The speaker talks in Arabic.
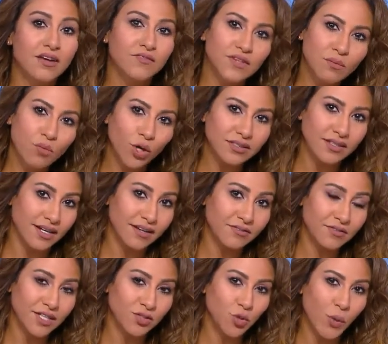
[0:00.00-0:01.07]
في
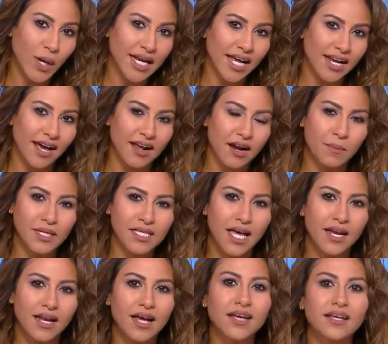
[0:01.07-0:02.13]
مختلف الدول
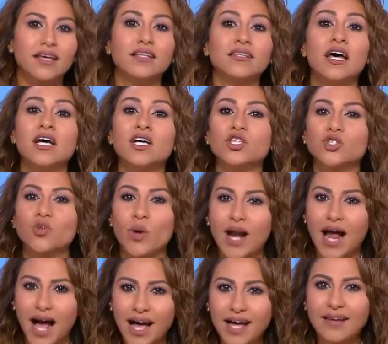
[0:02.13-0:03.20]
العربية لكن
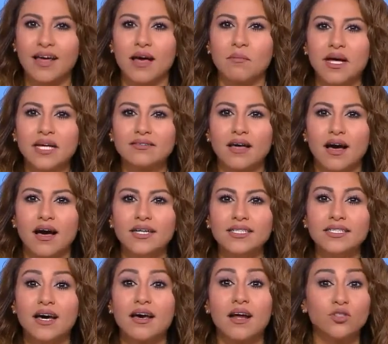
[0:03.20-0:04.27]
سرعان ما
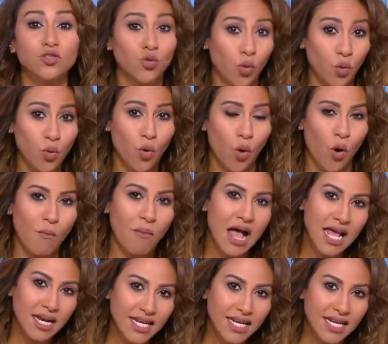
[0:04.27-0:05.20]
تغير شعورهم